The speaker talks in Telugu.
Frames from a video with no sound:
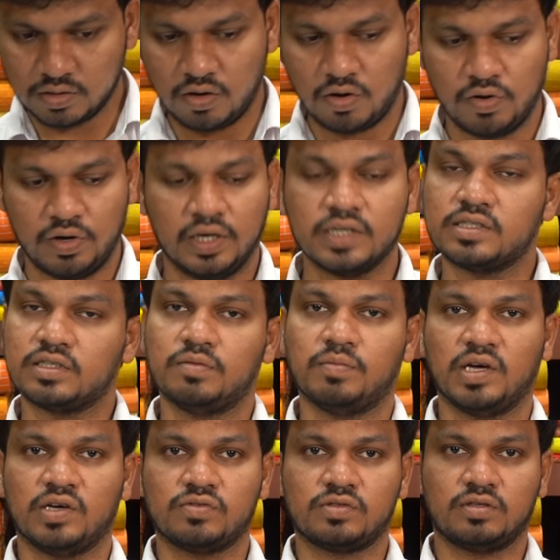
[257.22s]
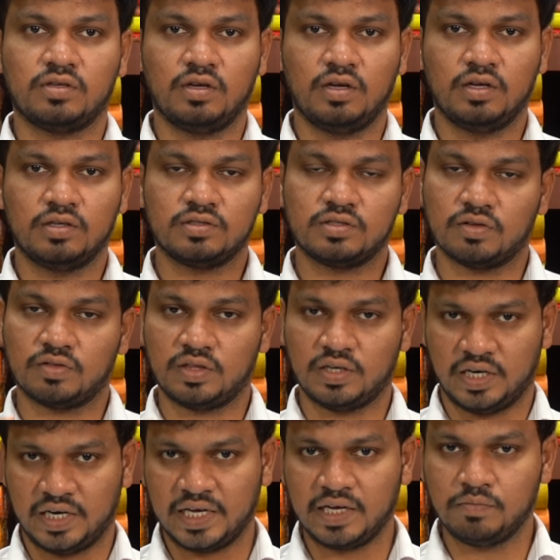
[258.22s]
కాంట్రాస్ట్ బ్లౌజ్ సో
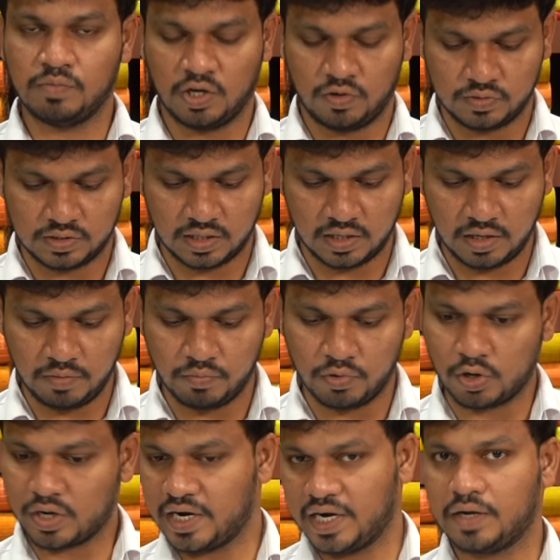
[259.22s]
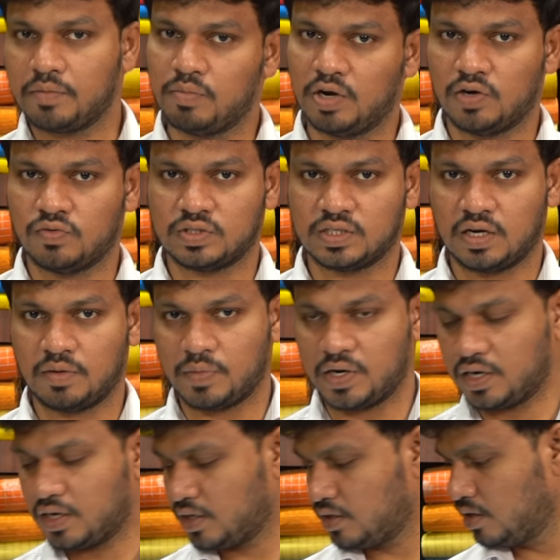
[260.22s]
థ్రెడింగ్ బ్లౌజ్ అండి బ్రొకెట్ బ్లౌజ్
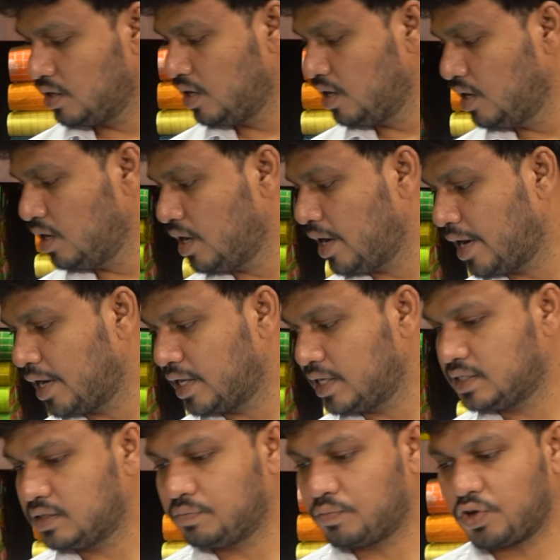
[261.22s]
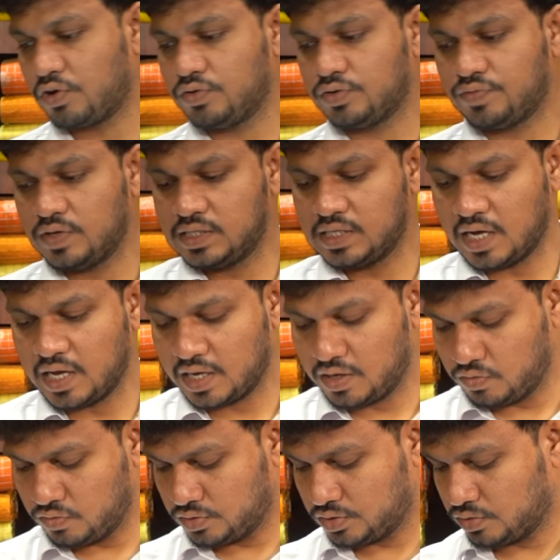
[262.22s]
అనమాట అండ్ ఈ బ్యూటిఫుల్ శారీ
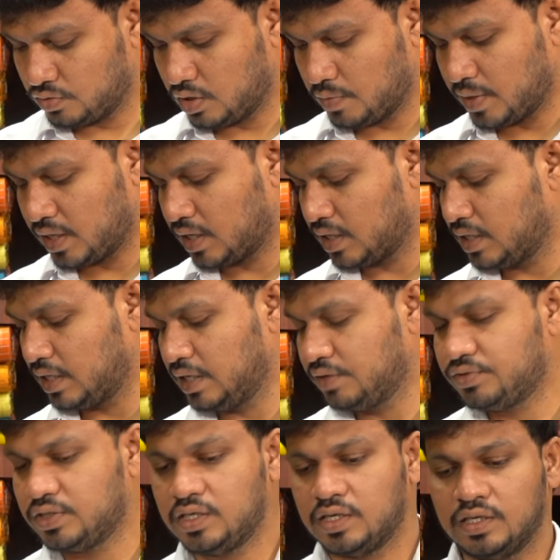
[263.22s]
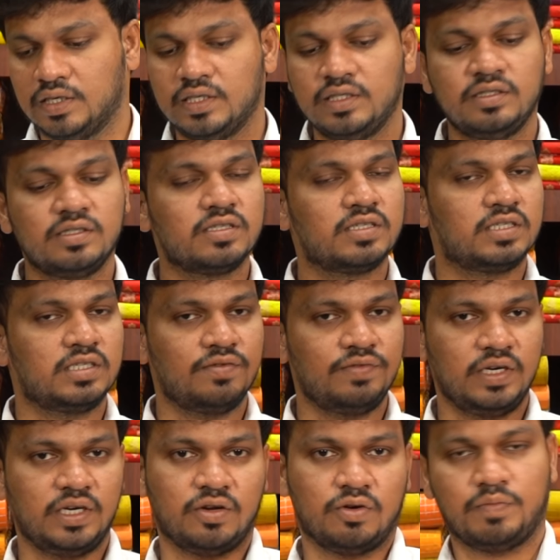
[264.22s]
కాస్ట్ కూడా మనకి ఇది లెవెన్ హండ్రెడ్
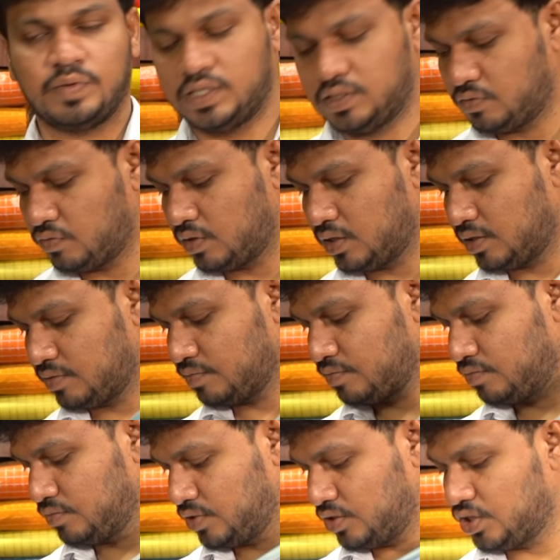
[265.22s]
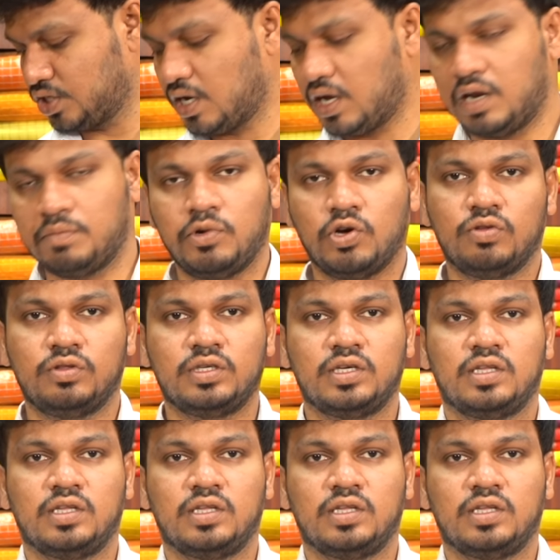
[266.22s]
సెవెంటీ రూపీస్ ఉంది సో చాలా బాగుంది